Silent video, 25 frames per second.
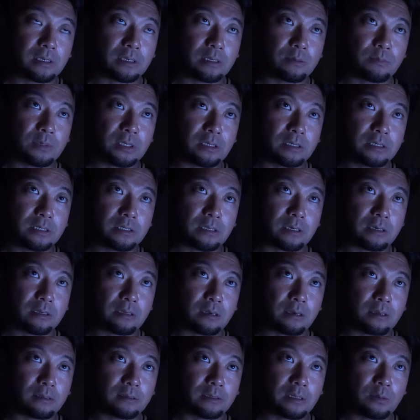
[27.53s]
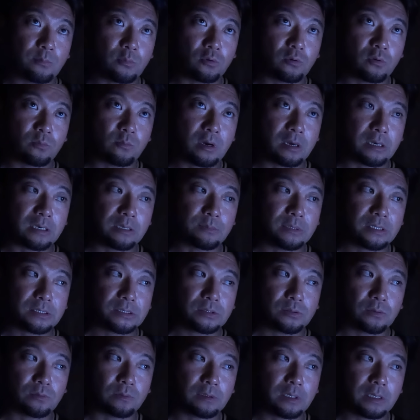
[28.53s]
えー、まだ言い足りなかったものもありま
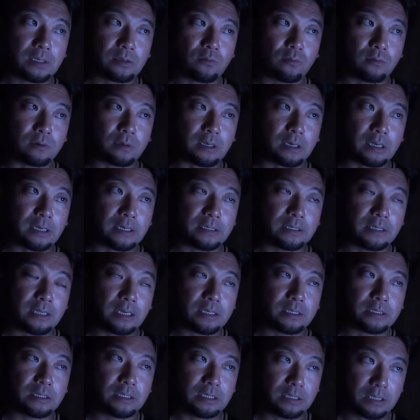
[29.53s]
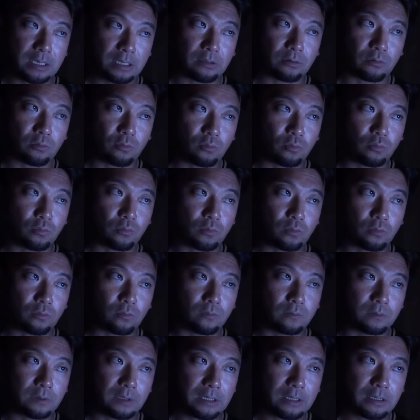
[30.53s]
すので、今回第2弾というこ
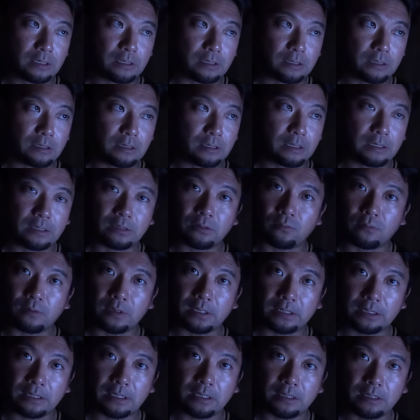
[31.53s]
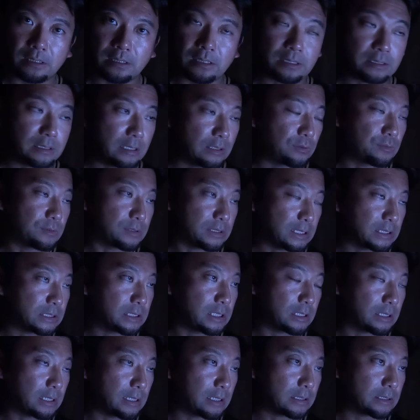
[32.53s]
とで、えー、動画でね、えー、言及さ
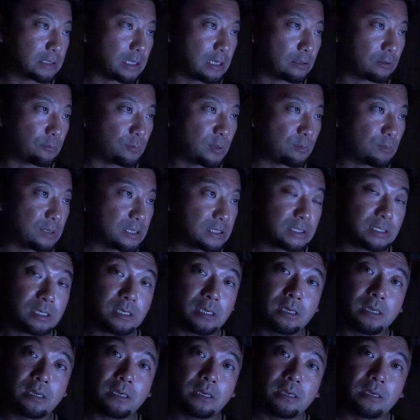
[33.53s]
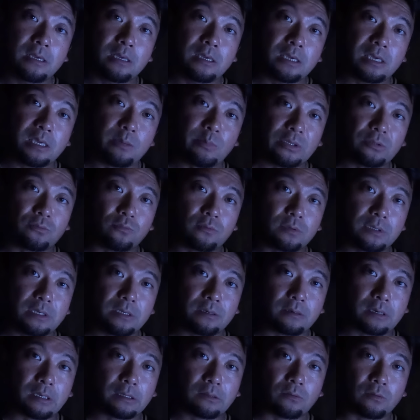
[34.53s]
せていただきたいと思います。今どこに
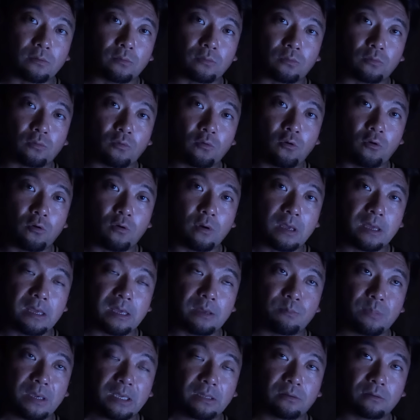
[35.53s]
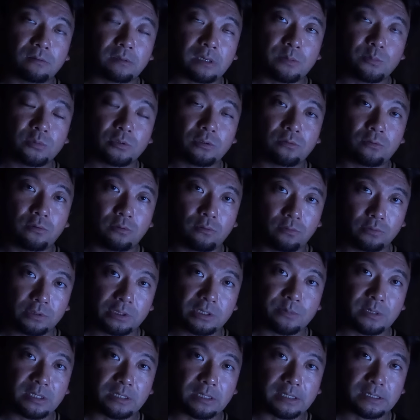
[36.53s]
いるかというと、えベトナムの
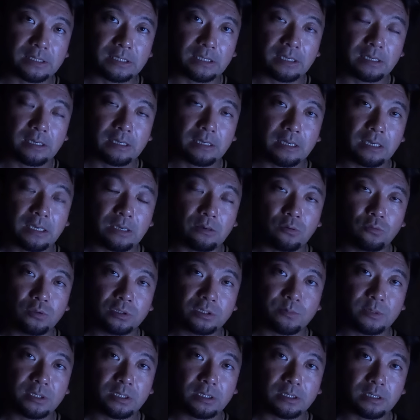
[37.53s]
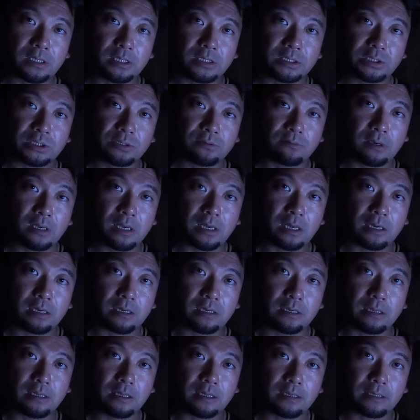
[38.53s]
ホーチミンですね。えホーチミンに関しては、
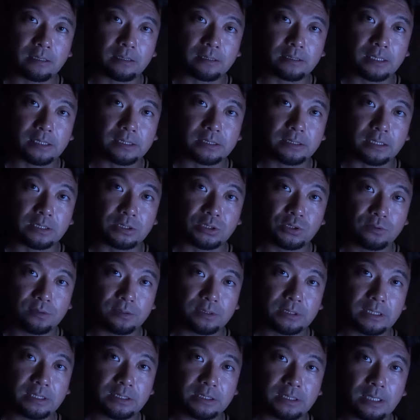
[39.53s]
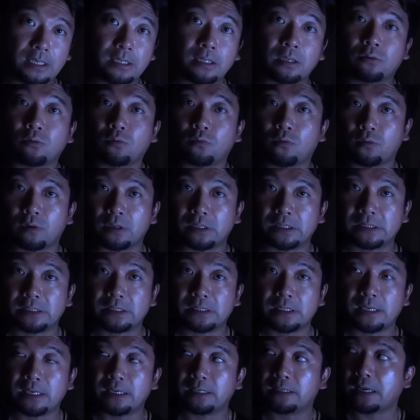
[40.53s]
えかつて駐在していたところで
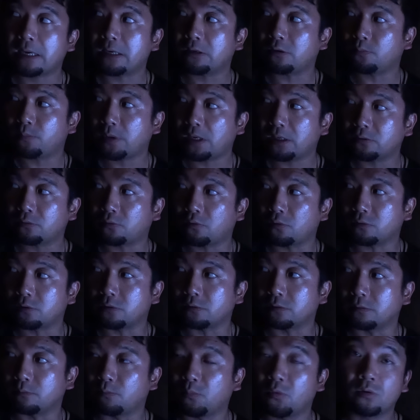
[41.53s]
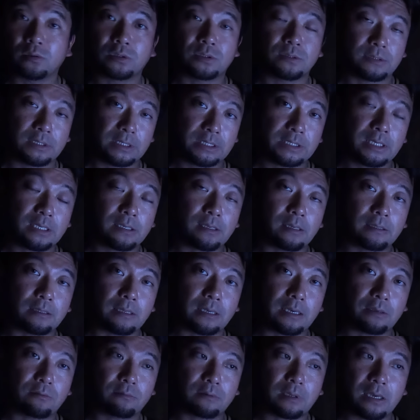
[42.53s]
す。えタイのバンコクも駐在してたん
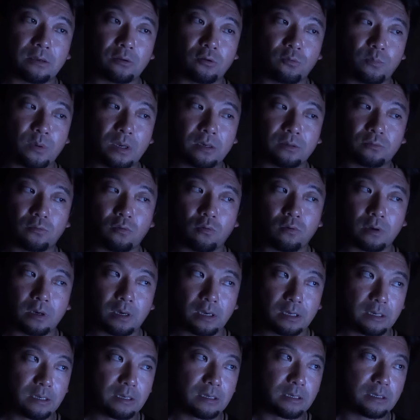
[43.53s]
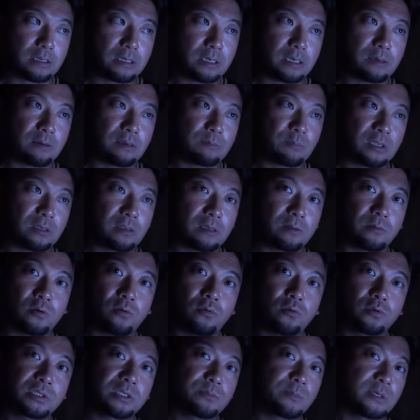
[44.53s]
だけど、タイのバンコクから、え
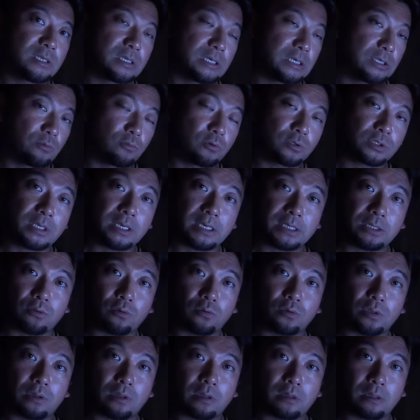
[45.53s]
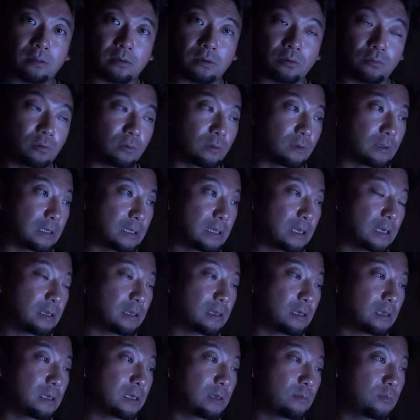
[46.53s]
ベトナムホーチミンに移動してきてということで
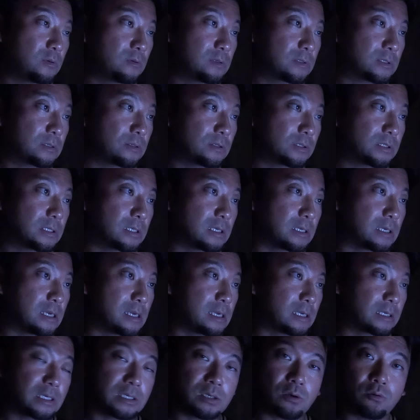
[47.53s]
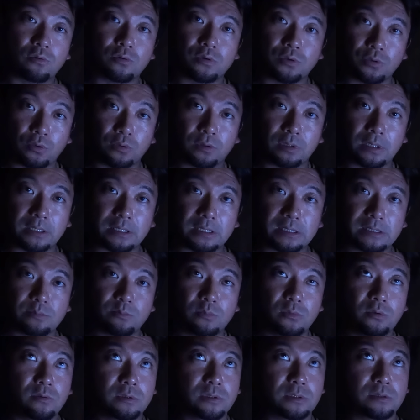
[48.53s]
ね、えー、もう少しで、え帰国予定で
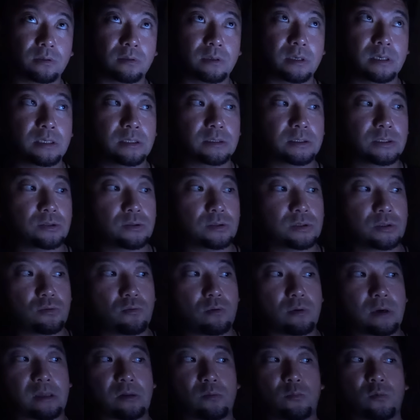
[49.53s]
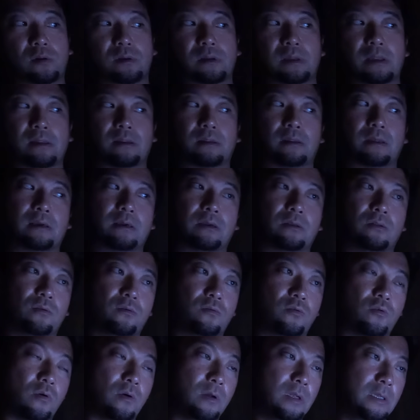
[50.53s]
す。もうちょっと延長しようかと思ったんだけ
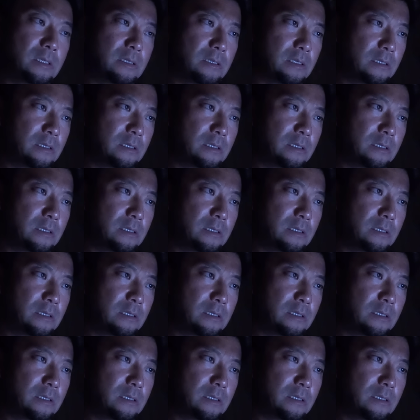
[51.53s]
ど、